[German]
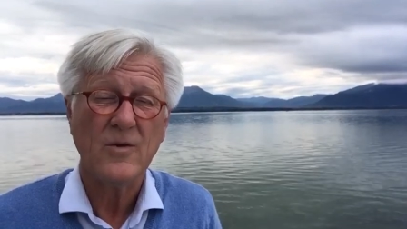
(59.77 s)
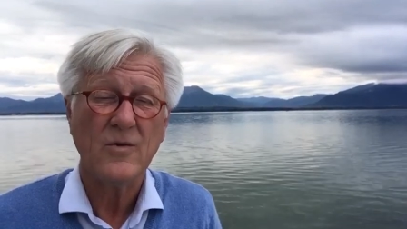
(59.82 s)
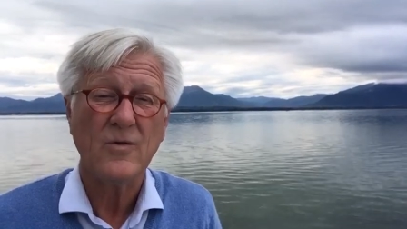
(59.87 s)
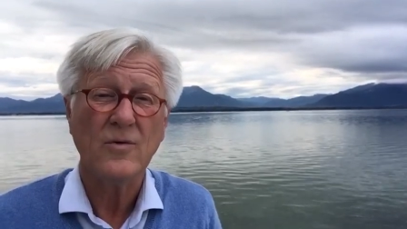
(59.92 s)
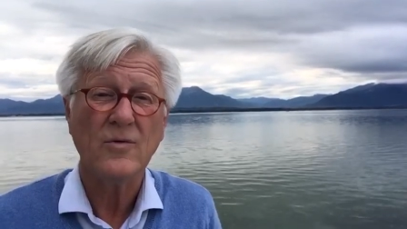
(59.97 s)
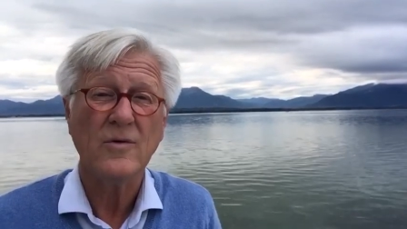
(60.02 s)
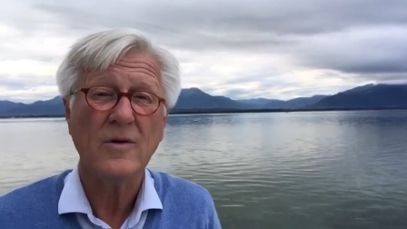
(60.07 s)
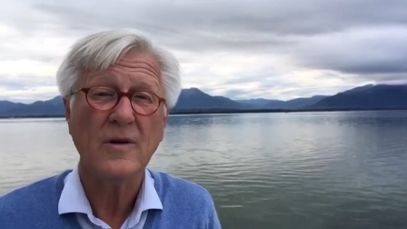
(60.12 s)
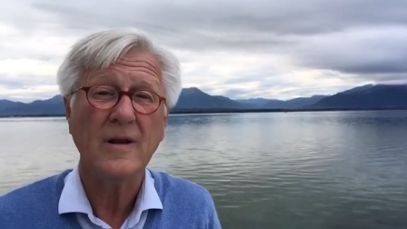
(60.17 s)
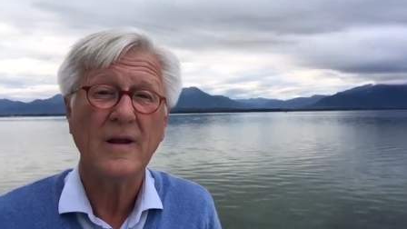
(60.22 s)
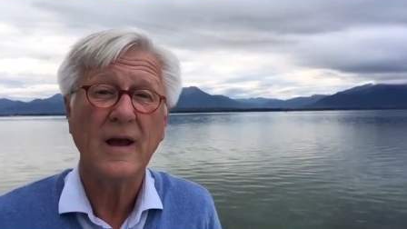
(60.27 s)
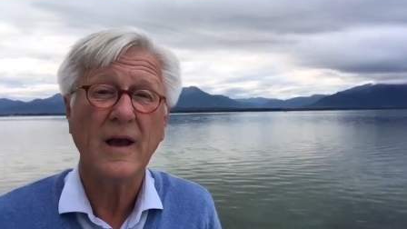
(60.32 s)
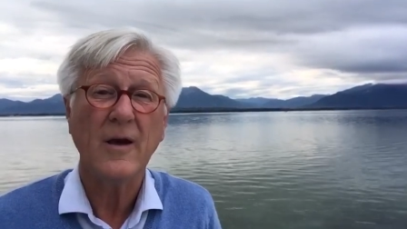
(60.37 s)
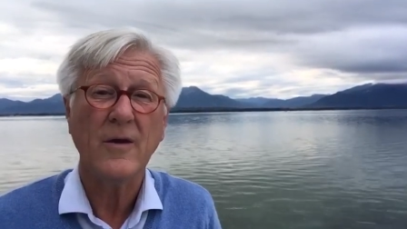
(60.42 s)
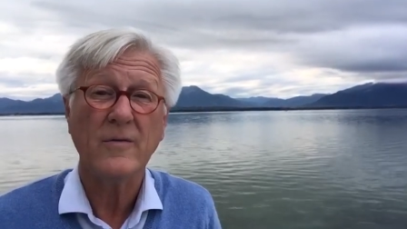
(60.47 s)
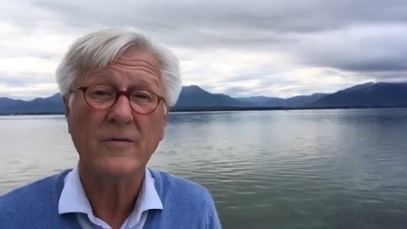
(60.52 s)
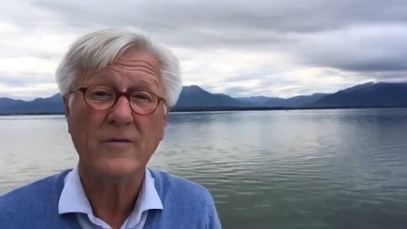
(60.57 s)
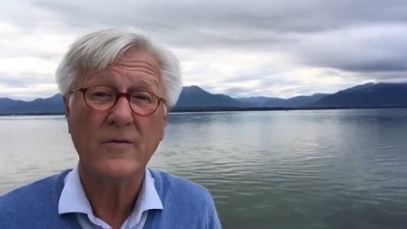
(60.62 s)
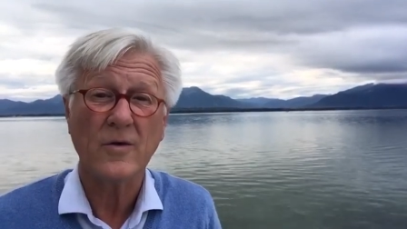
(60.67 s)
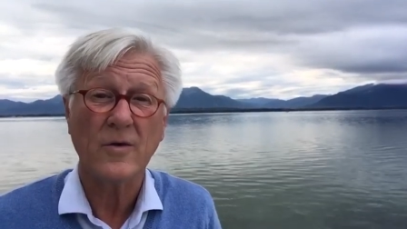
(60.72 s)
Und
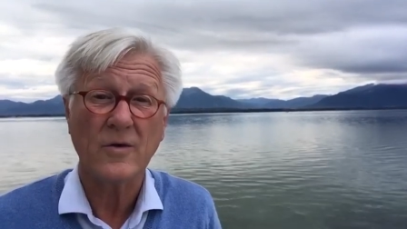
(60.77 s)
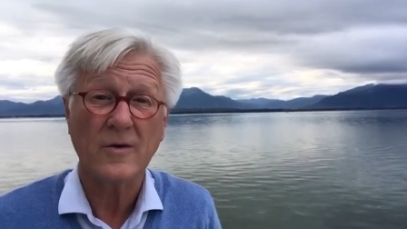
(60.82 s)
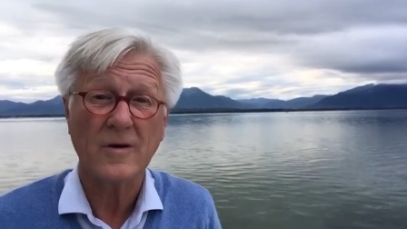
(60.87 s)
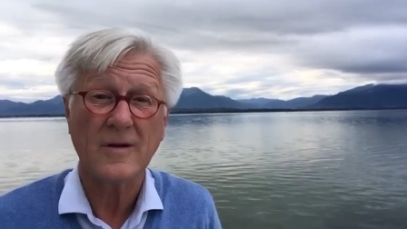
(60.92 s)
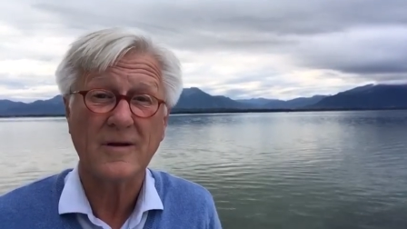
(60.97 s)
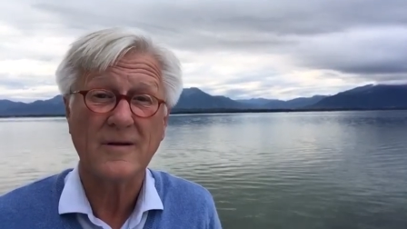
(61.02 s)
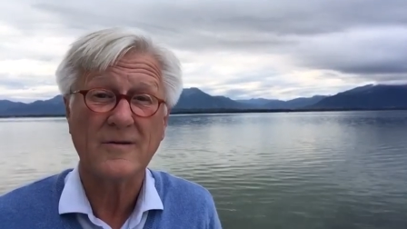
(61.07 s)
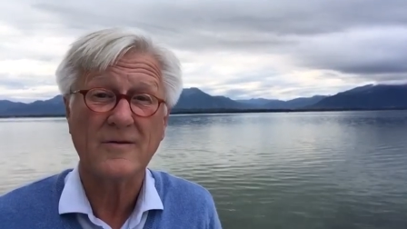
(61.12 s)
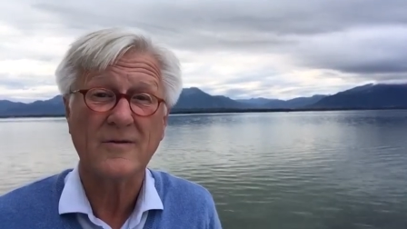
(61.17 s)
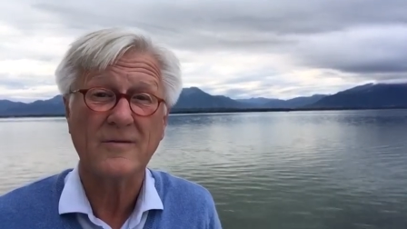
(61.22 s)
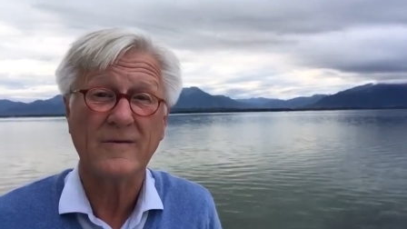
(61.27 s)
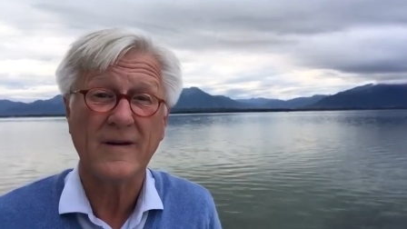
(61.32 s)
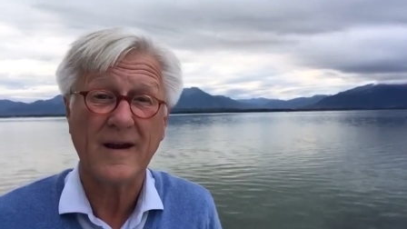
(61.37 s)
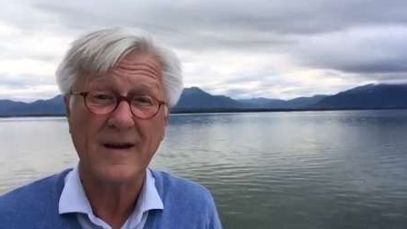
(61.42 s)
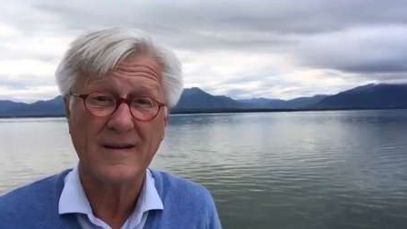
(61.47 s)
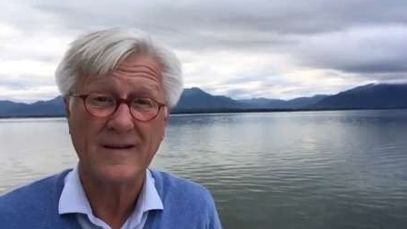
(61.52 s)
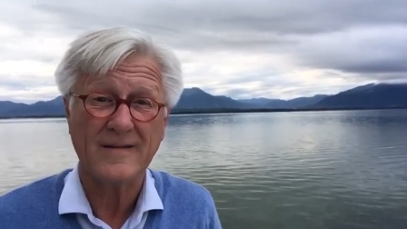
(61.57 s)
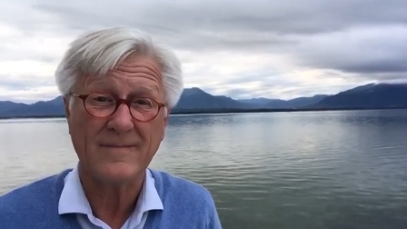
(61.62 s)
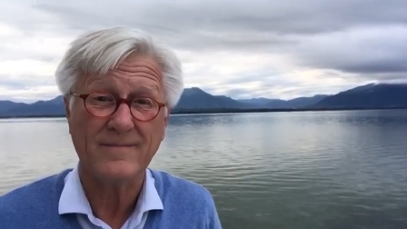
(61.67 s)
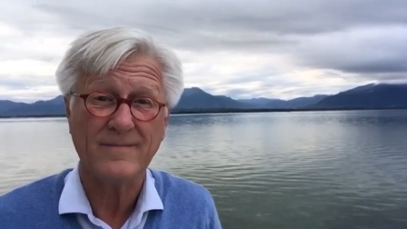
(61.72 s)
auf Gott zu
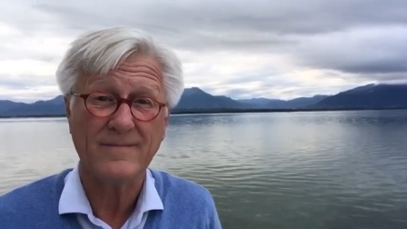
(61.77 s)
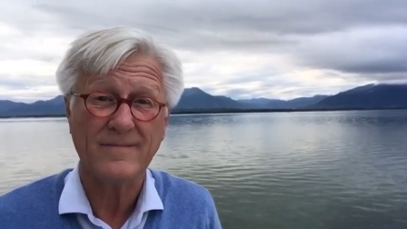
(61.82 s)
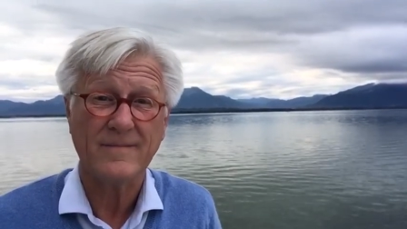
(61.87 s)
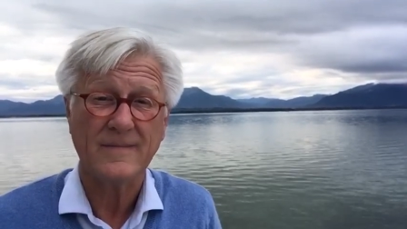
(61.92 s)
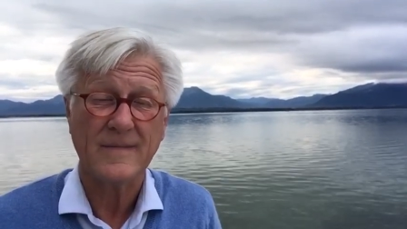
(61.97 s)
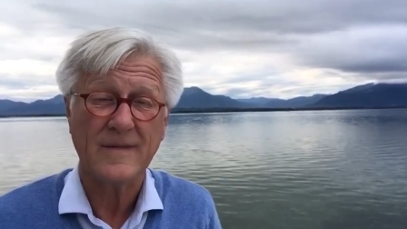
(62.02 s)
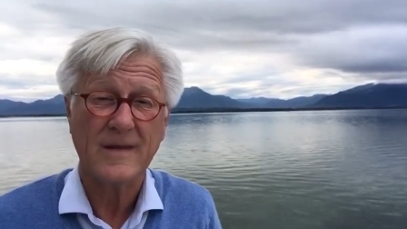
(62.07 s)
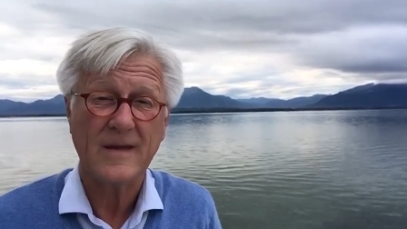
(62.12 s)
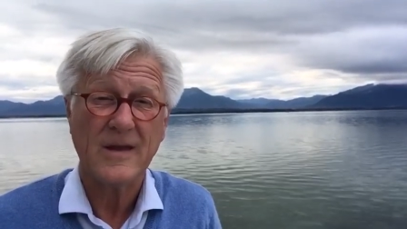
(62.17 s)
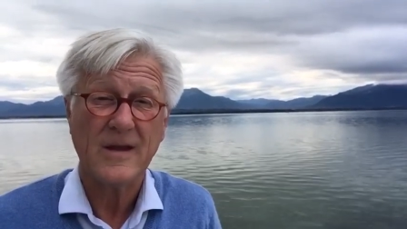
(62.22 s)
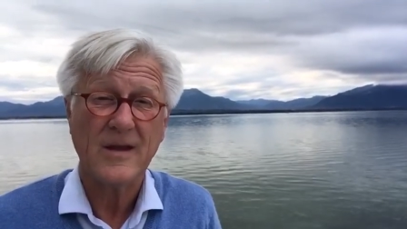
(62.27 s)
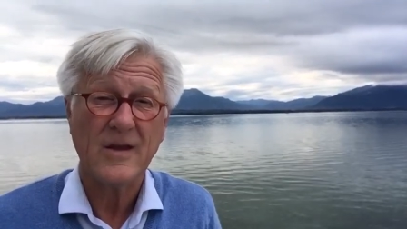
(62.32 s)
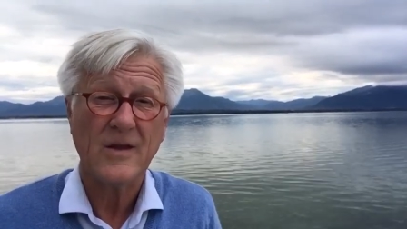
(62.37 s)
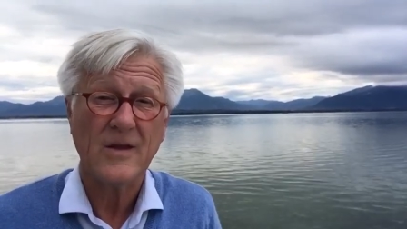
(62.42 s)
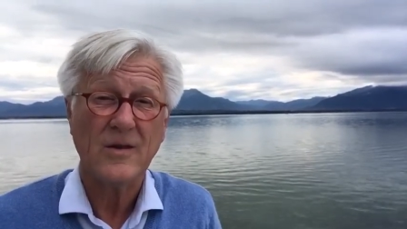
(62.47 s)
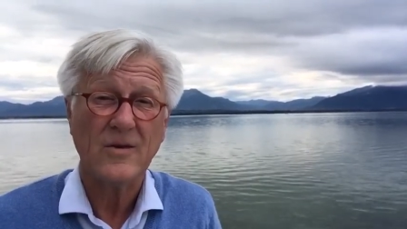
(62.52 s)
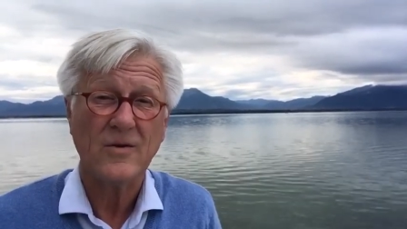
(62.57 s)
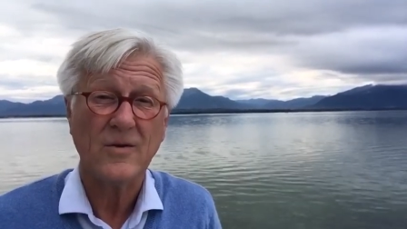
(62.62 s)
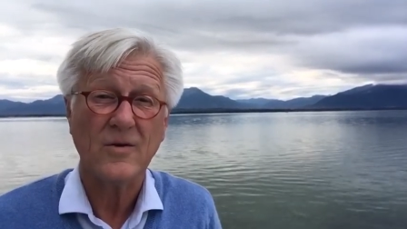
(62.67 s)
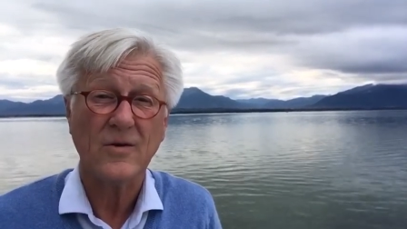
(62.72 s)
warten,
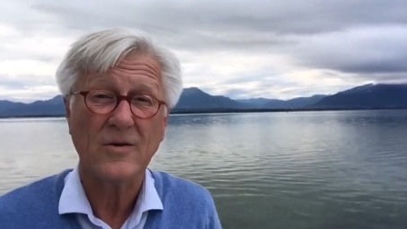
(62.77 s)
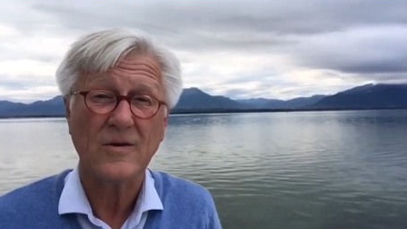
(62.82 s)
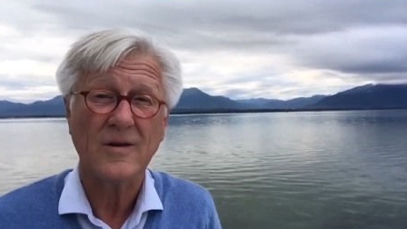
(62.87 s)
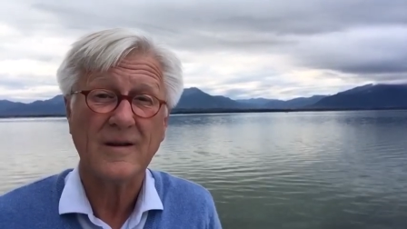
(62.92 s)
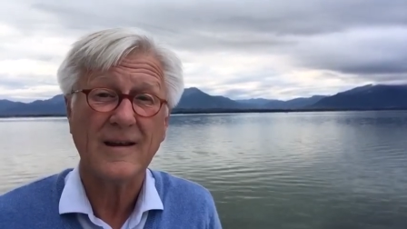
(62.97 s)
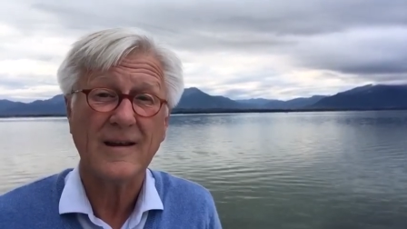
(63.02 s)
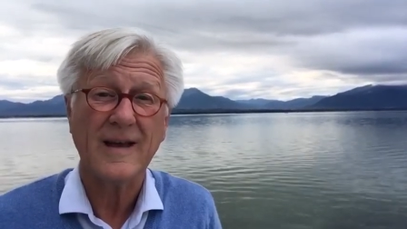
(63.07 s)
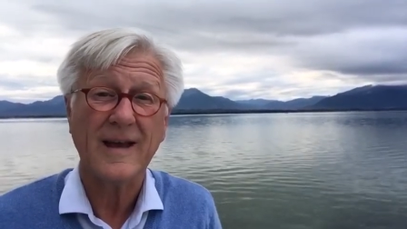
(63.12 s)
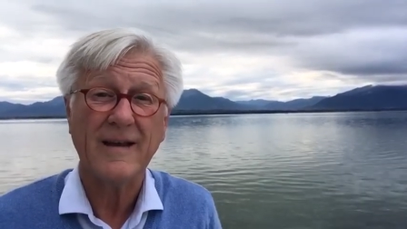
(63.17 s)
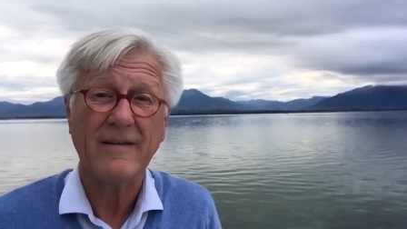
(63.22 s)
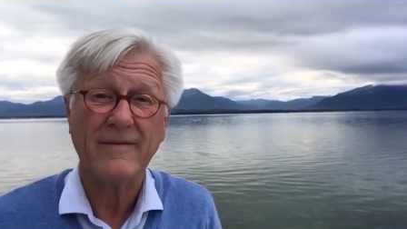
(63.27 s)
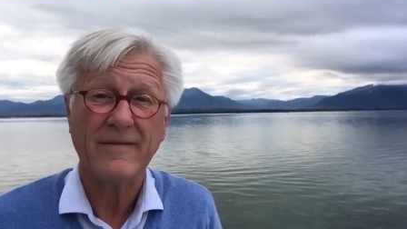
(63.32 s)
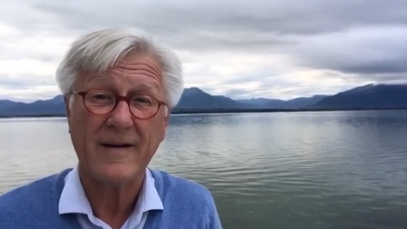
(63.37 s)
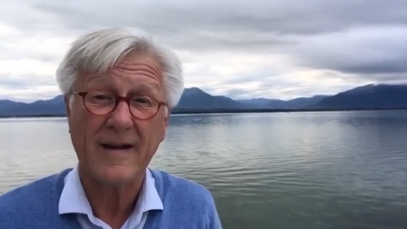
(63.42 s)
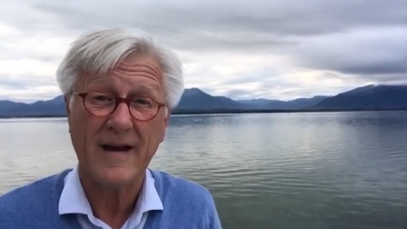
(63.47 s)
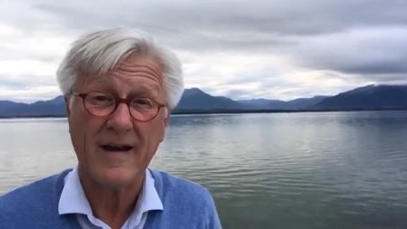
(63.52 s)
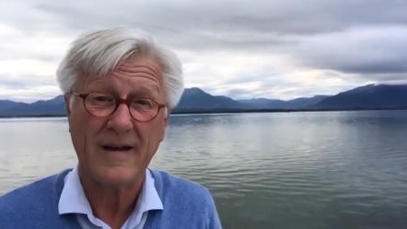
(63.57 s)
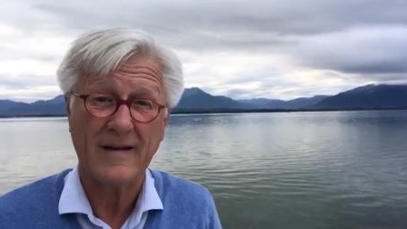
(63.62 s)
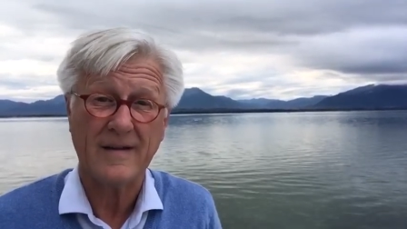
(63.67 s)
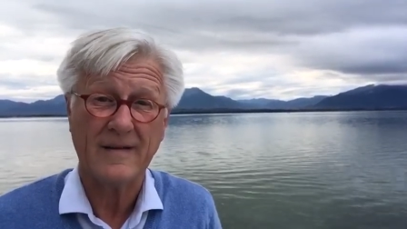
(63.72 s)
Gott
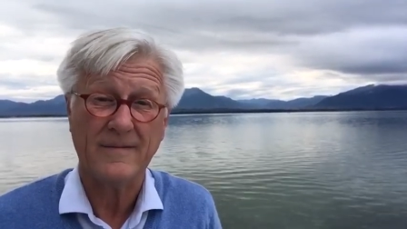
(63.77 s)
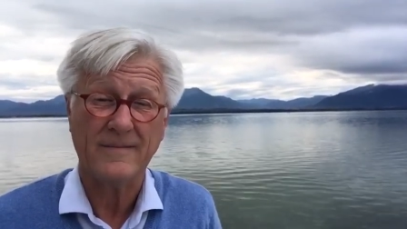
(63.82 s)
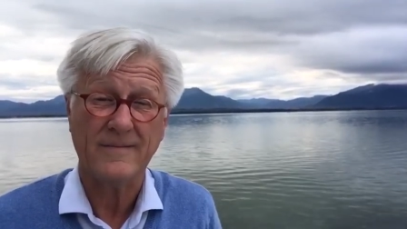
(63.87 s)
erfahren,